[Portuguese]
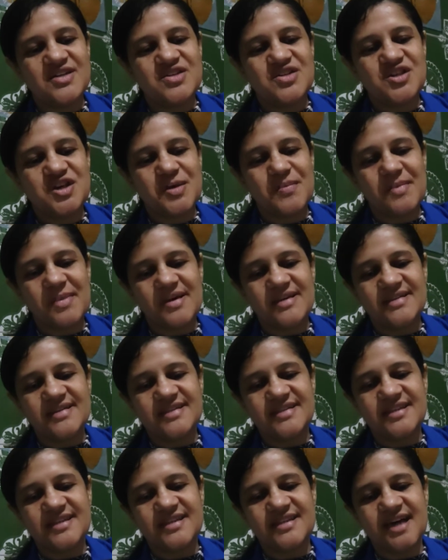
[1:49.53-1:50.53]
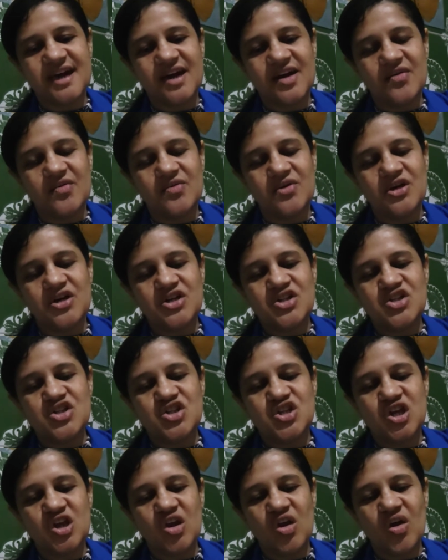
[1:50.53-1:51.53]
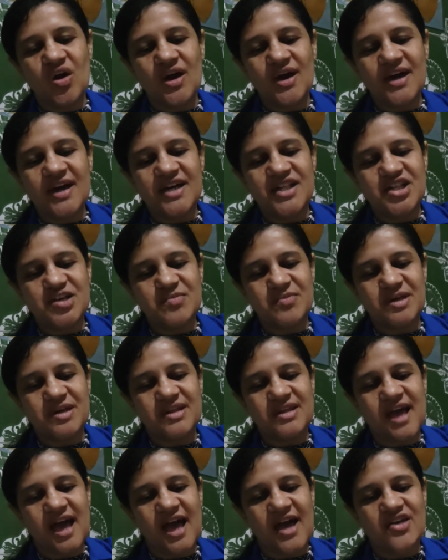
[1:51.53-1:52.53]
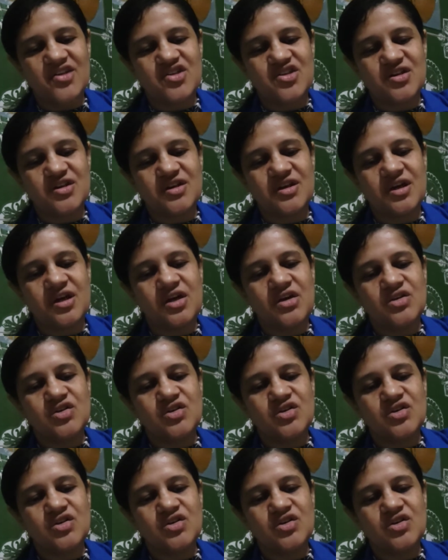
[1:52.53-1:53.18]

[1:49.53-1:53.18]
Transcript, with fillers: de mansidão, de longanimidade,